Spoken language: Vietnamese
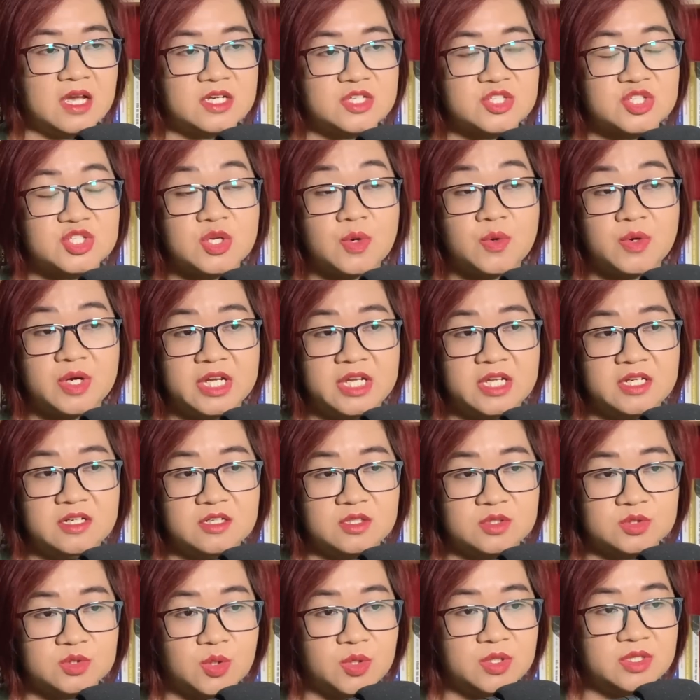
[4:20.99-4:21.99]
Sau khi
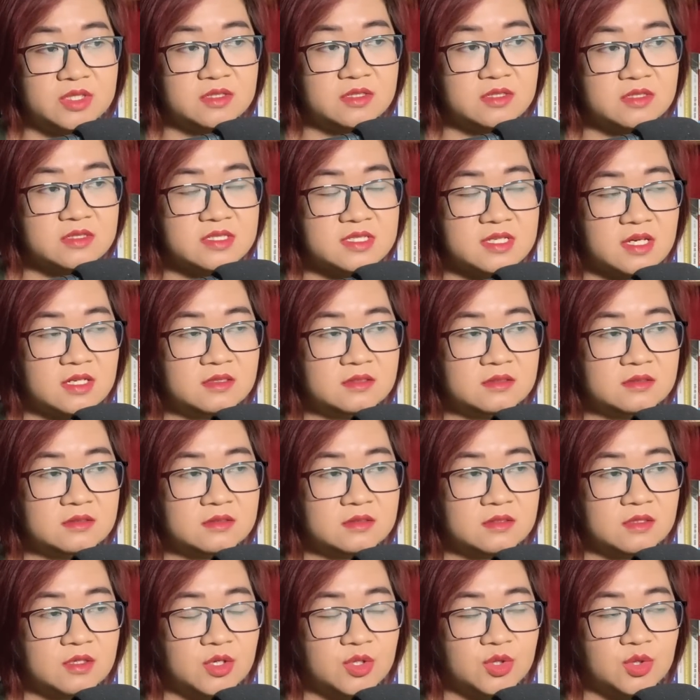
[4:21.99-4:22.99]
được tôi hướng dẫn,
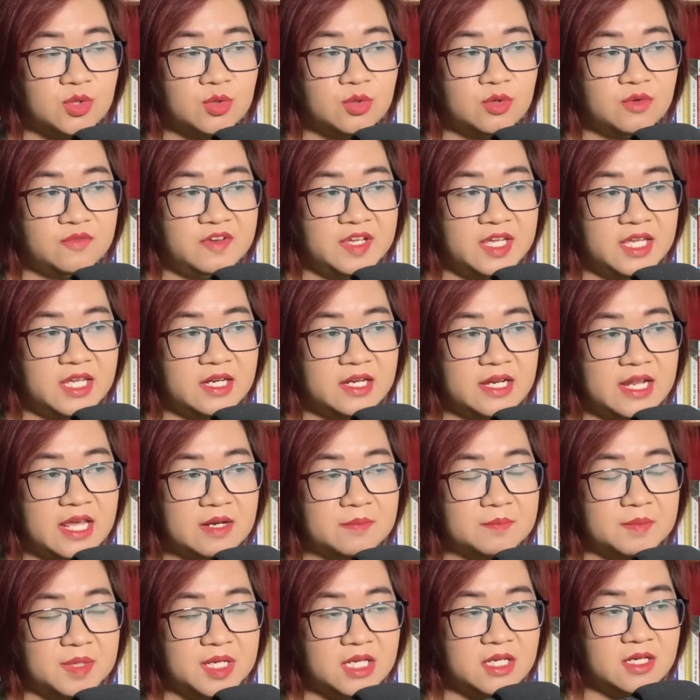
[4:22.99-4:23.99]
tu vi
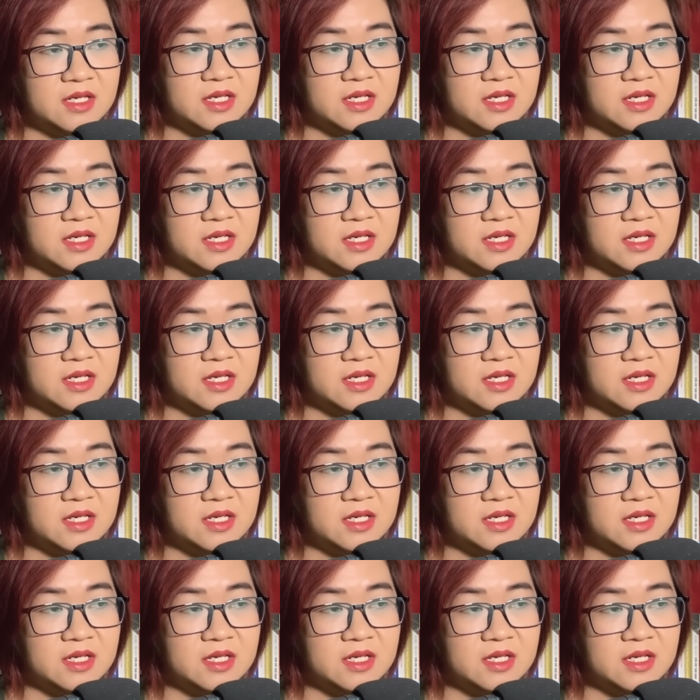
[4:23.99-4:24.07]
đang bị